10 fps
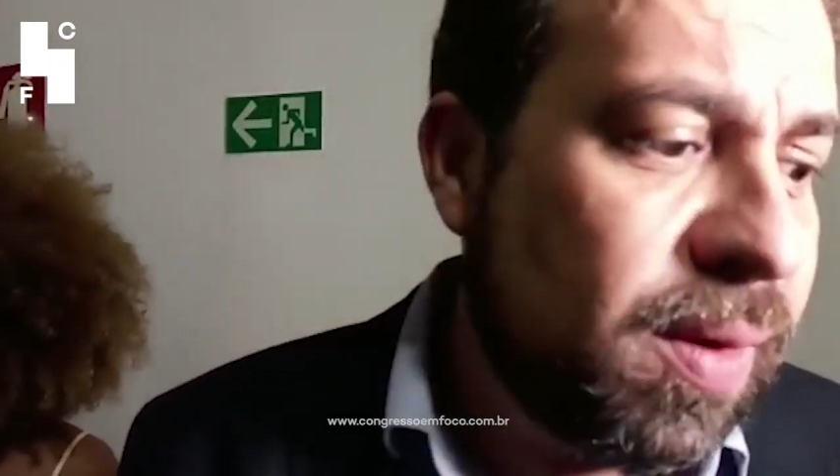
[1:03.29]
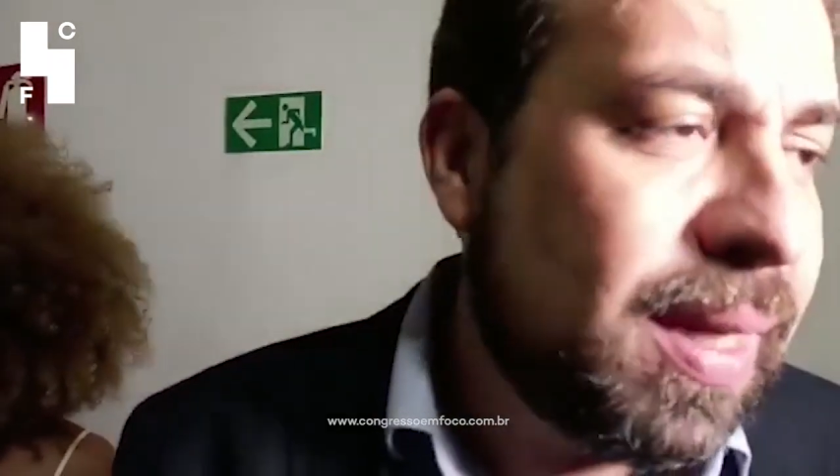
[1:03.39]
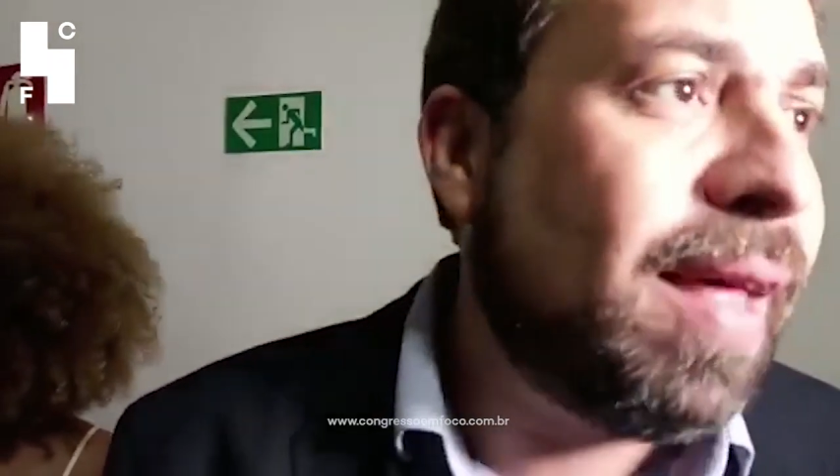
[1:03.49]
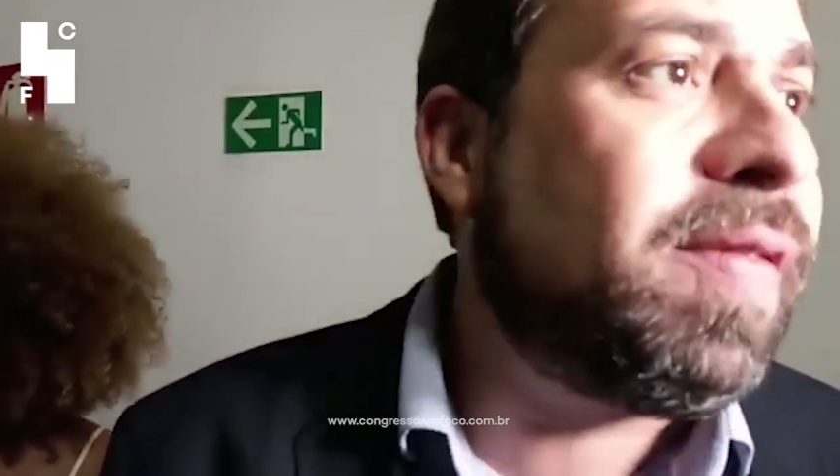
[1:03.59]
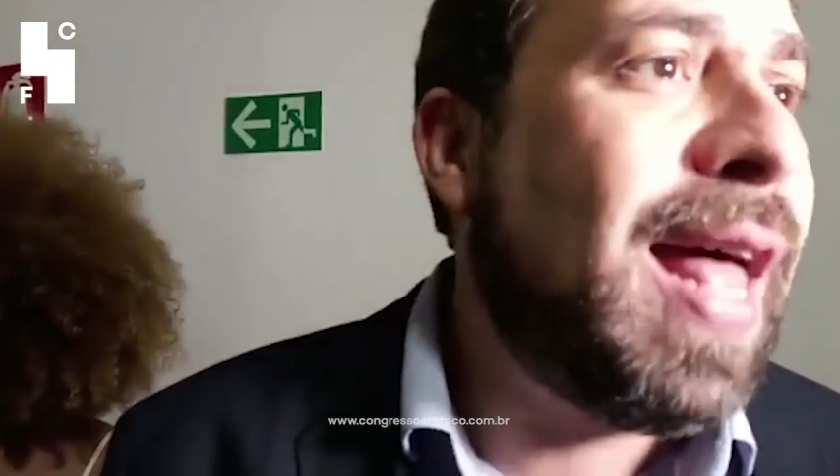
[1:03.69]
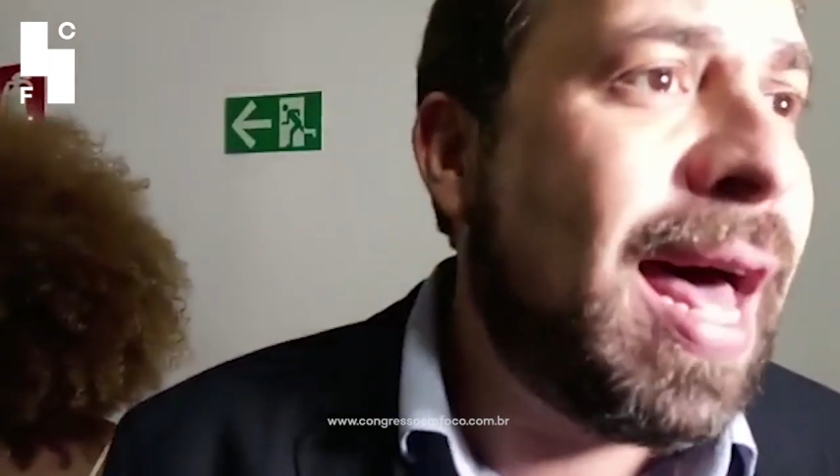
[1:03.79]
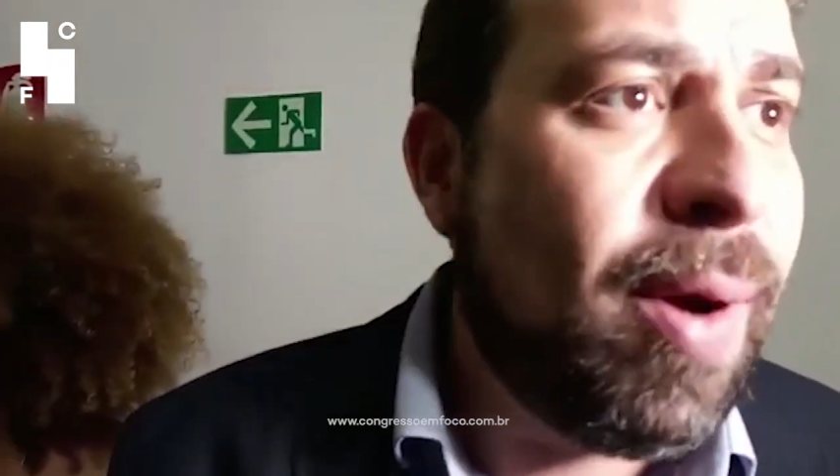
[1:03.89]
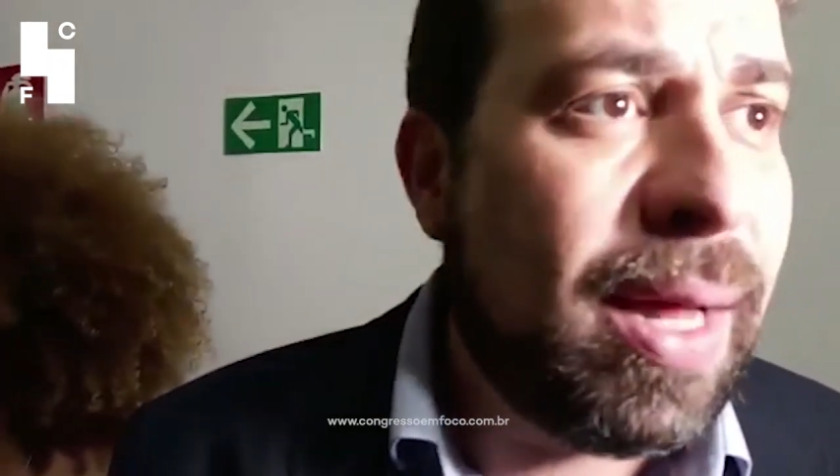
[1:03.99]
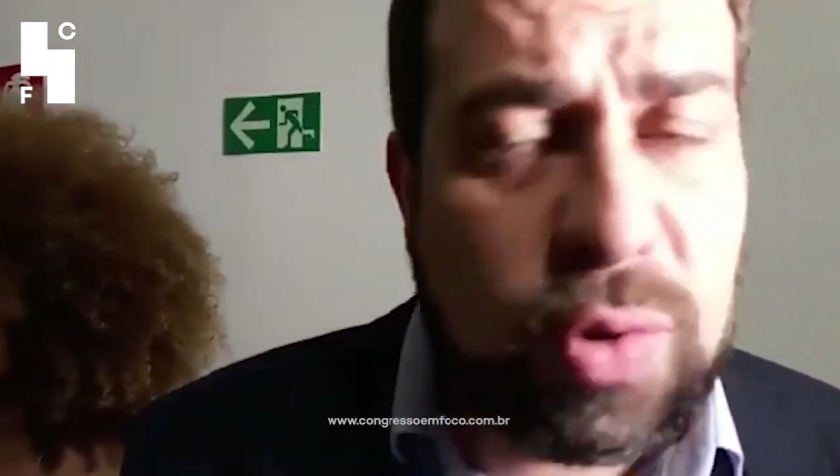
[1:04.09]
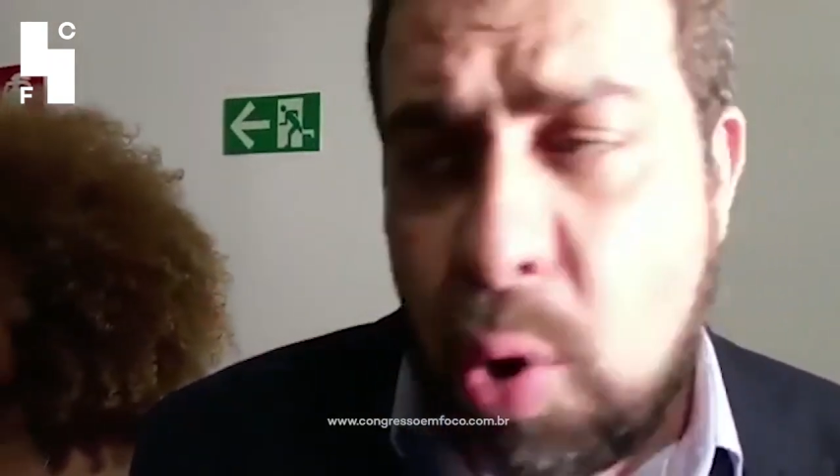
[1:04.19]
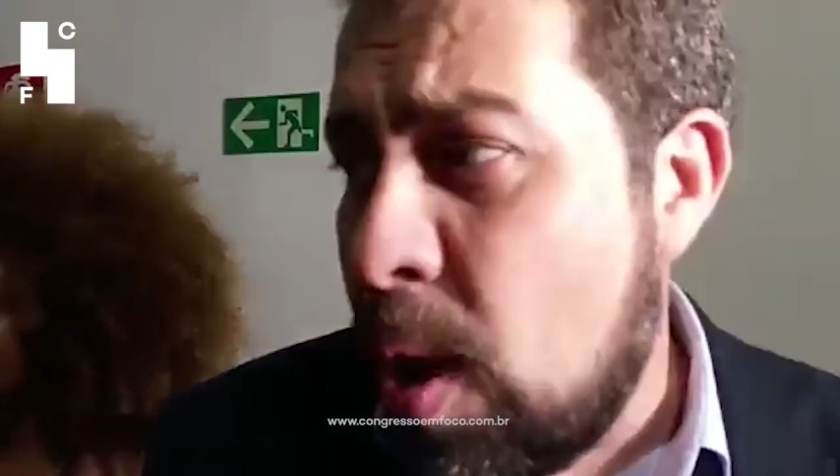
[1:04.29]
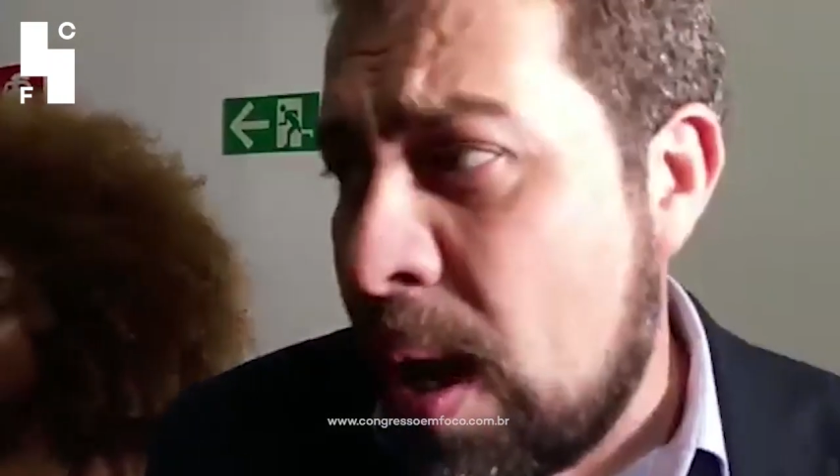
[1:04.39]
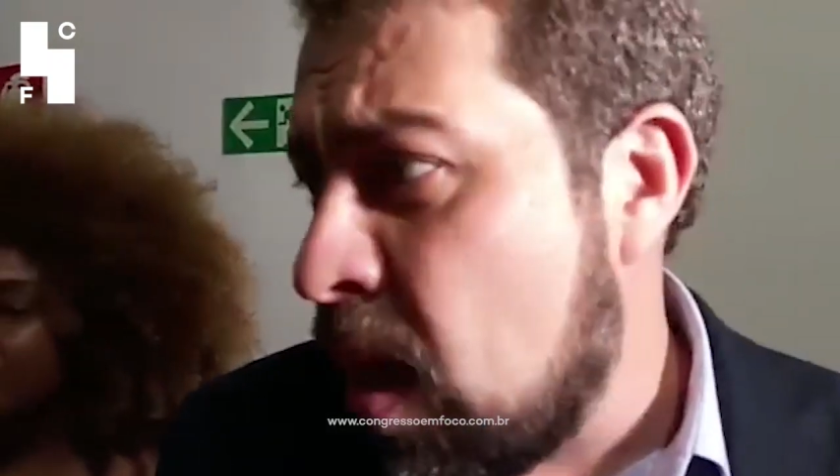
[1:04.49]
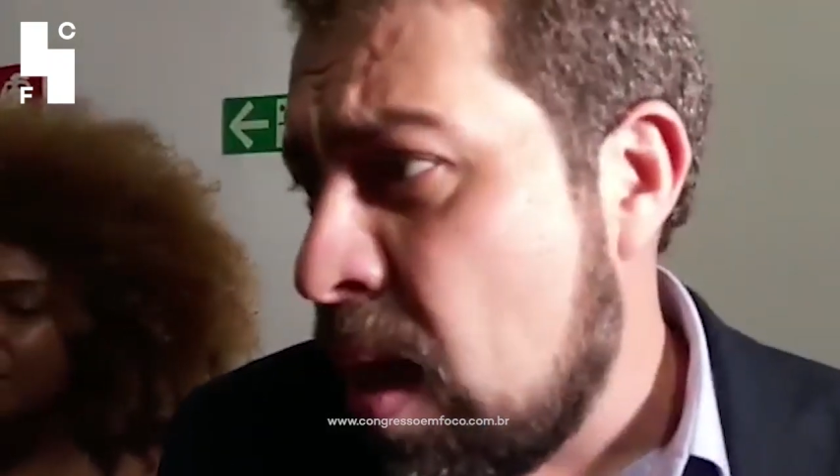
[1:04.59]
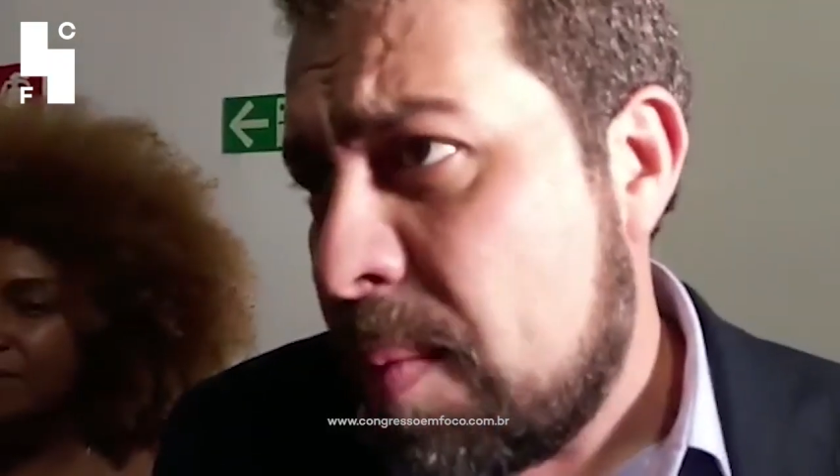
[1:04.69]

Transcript: gastaram à toa